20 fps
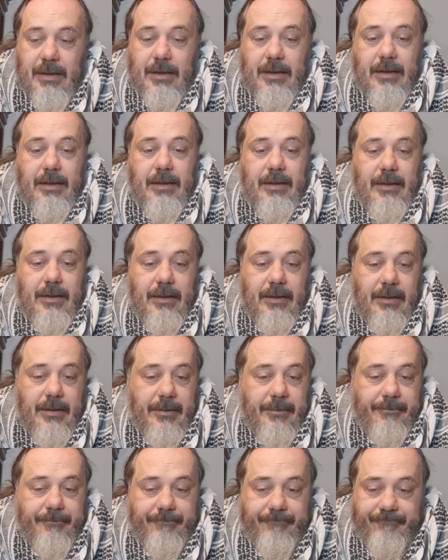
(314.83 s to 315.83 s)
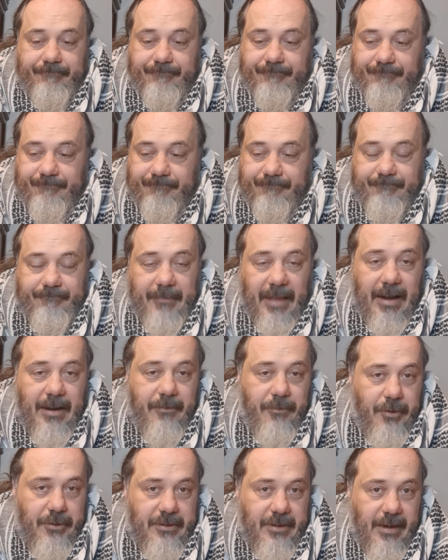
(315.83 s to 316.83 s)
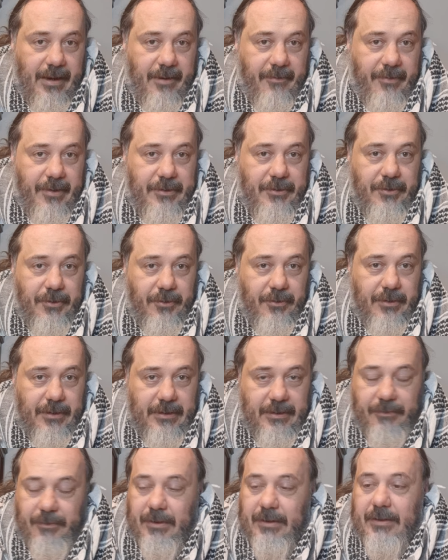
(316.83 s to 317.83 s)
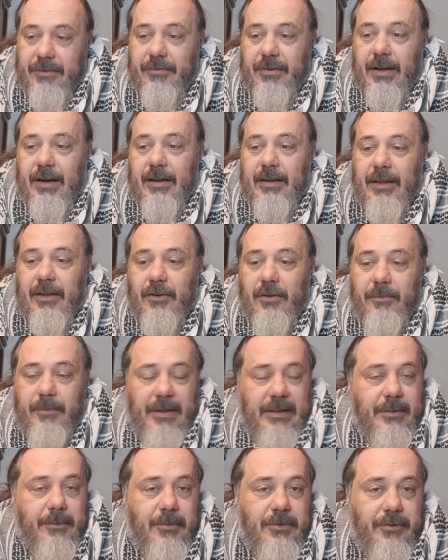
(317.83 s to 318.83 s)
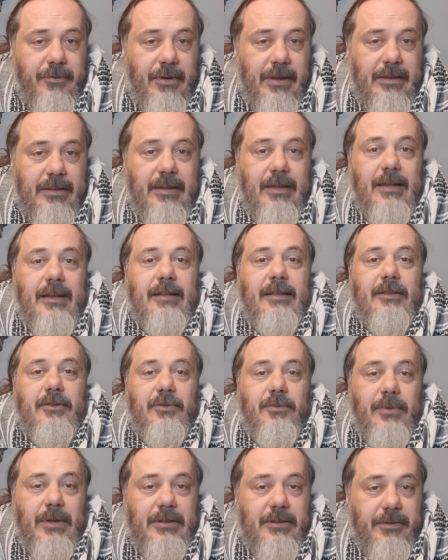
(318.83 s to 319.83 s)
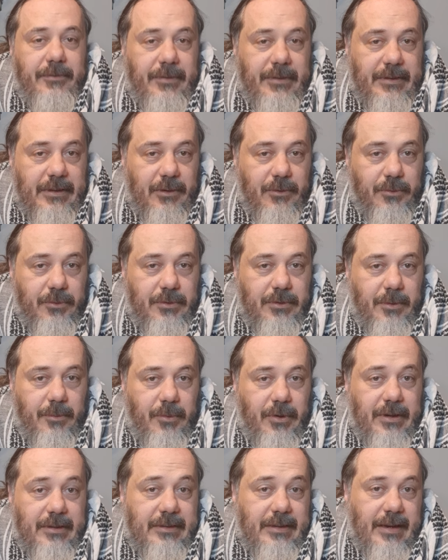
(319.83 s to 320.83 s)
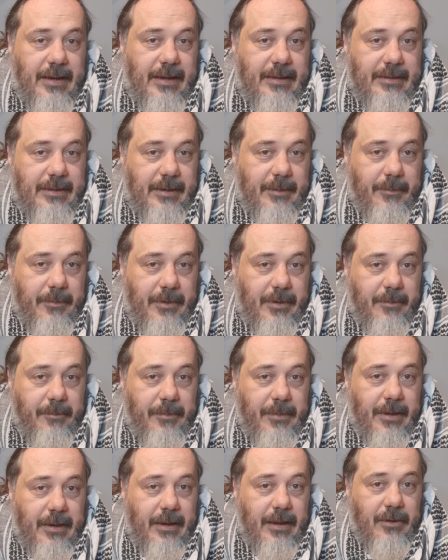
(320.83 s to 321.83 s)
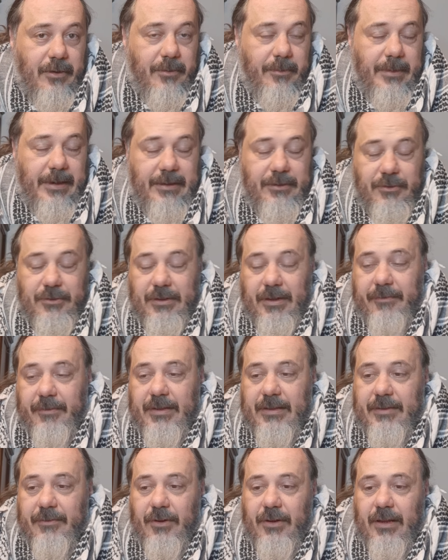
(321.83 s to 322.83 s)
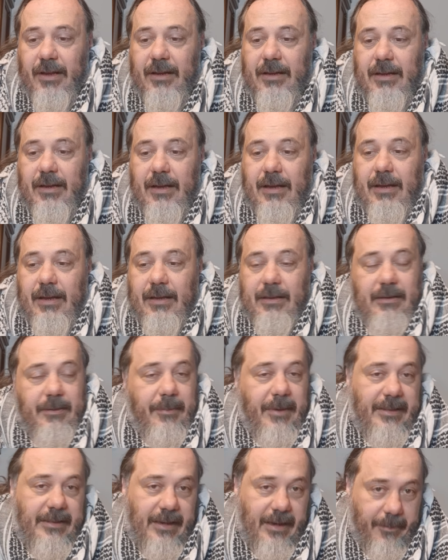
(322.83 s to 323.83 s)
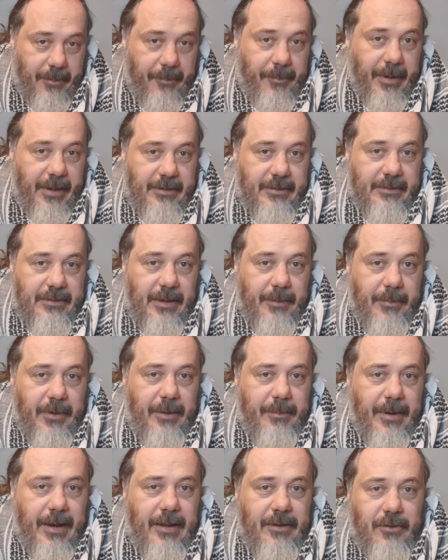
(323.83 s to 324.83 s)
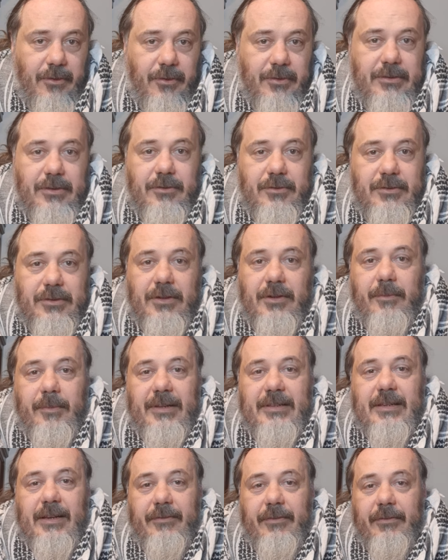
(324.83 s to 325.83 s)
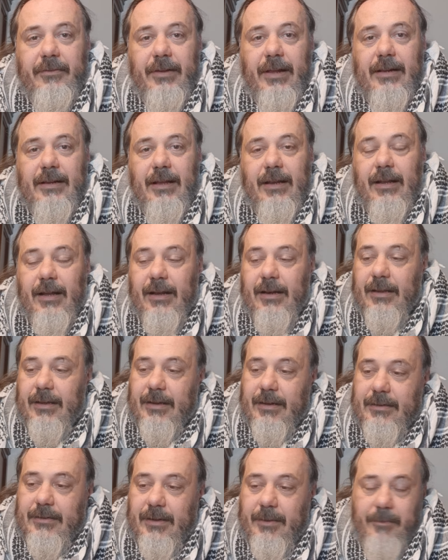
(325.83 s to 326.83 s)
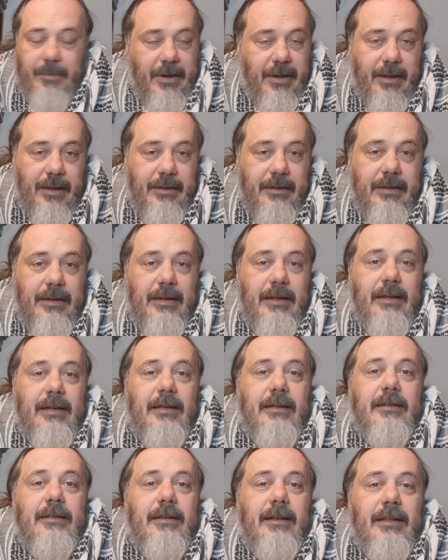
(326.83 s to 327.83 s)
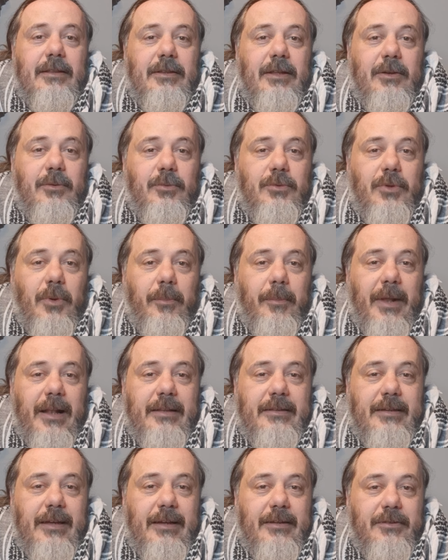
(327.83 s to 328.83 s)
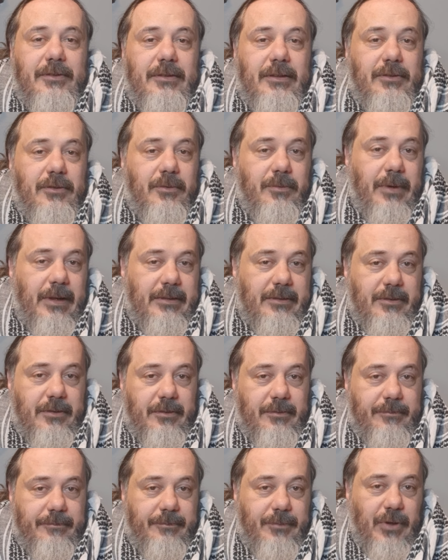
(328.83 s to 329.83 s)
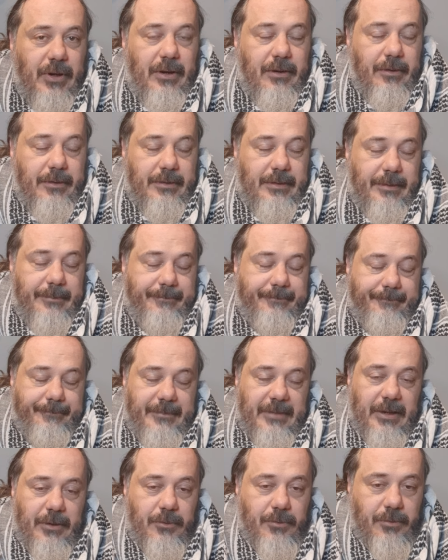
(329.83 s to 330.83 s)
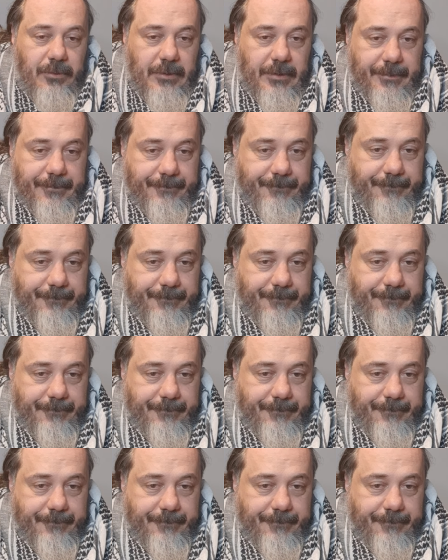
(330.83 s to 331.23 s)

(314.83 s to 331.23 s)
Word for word: Eh, alle vostre riflessioni, se volete farle nei commenti molto volentieri, detto questo vi saluto, buona serata, mi raccomando se avete voglia di mettere mi piace sarebbe una bella cosa, così come iscrivervi al canale che è sempre ritenuto un bel gesto, detto questo buonanotte, ciao a tutti.